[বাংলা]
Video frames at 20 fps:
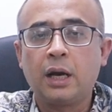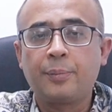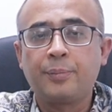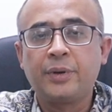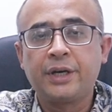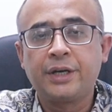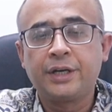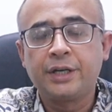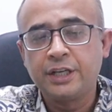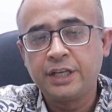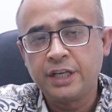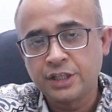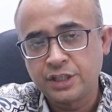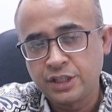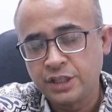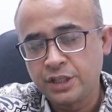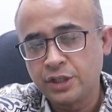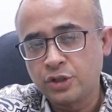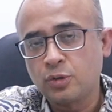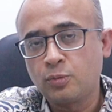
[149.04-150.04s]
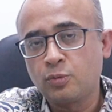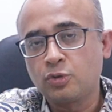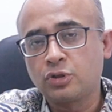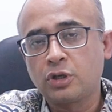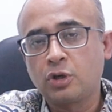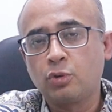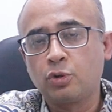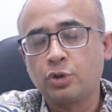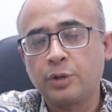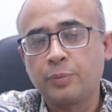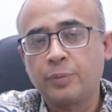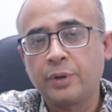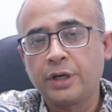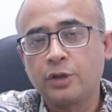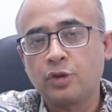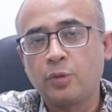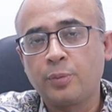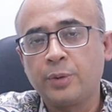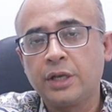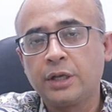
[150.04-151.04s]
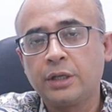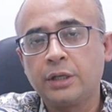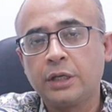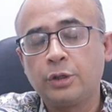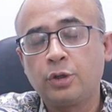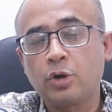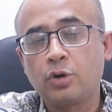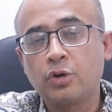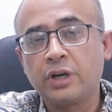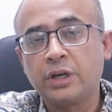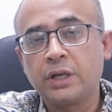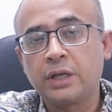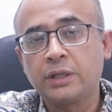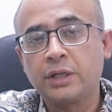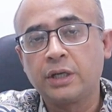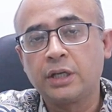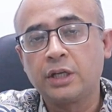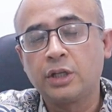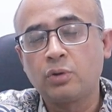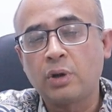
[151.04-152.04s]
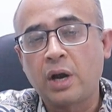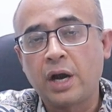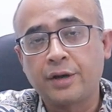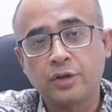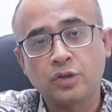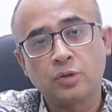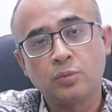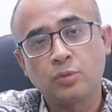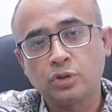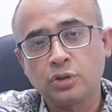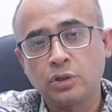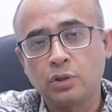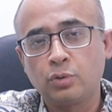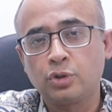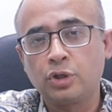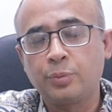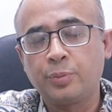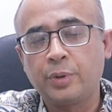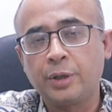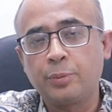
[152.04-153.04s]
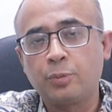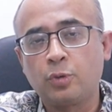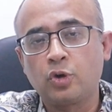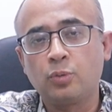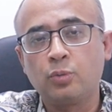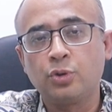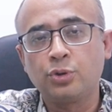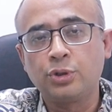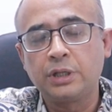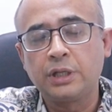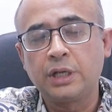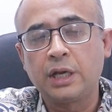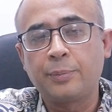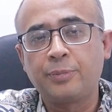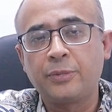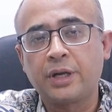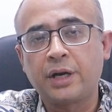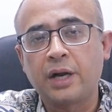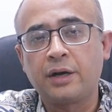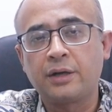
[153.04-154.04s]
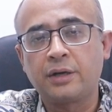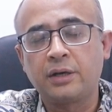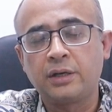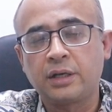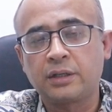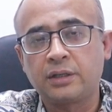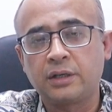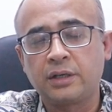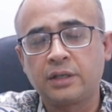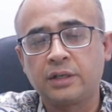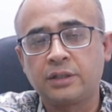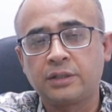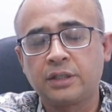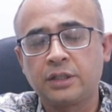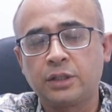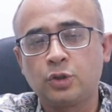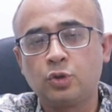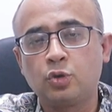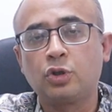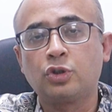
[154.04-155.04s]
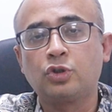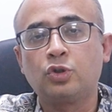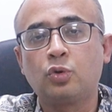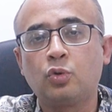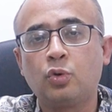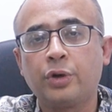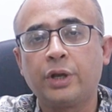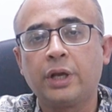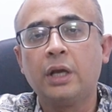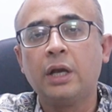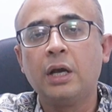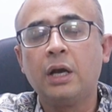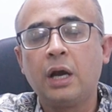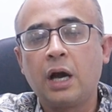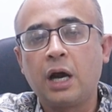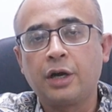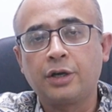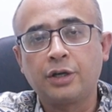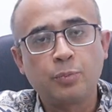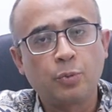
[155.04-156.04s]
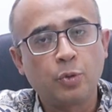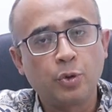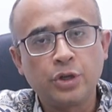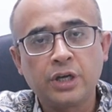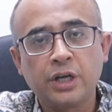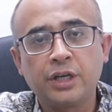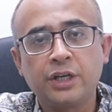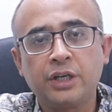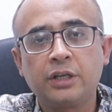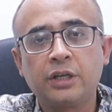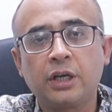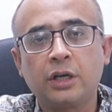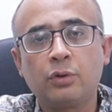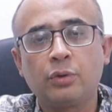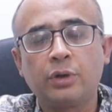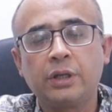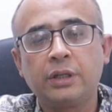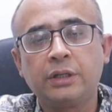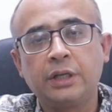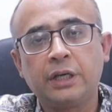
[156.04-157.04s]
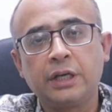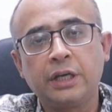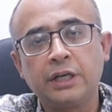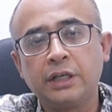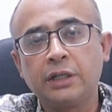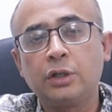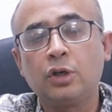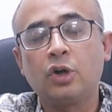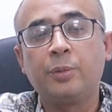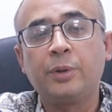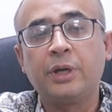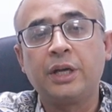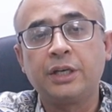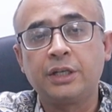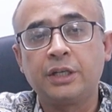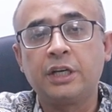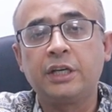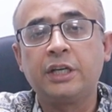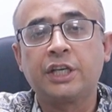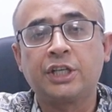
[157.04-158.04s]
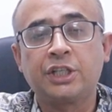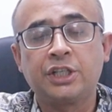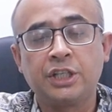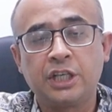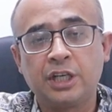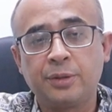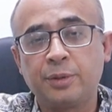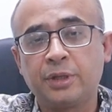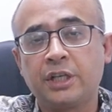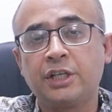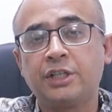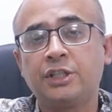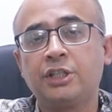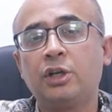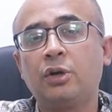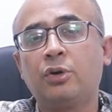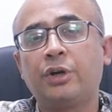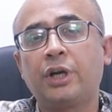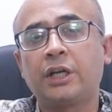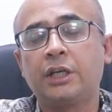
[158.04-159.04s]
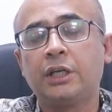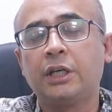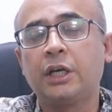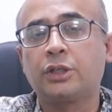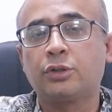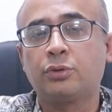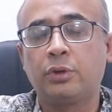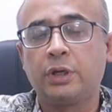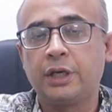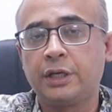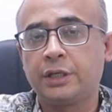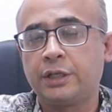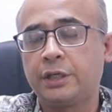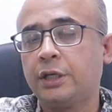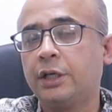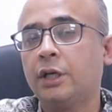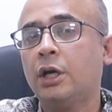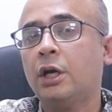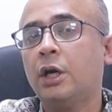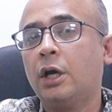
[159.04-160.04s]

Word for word: আপনার এটি গ্যাস্ট্রিকের সমস্যাও হতে পারে তবে এই ধরনের ক্ষেত্রে কিন্তু হার্টের সমস্যাও হতে পারে পরবর্তীতে আপনার হার্টের ডাক্তারের সাথে যোগাযোগ করে হার্টের পরীক্ষা নিরীক্ষা করে দেখে নিতে হবে এটি কি গ্যাস্ট্রিকের ব্যথাই ছিল নাকি আসলে এটি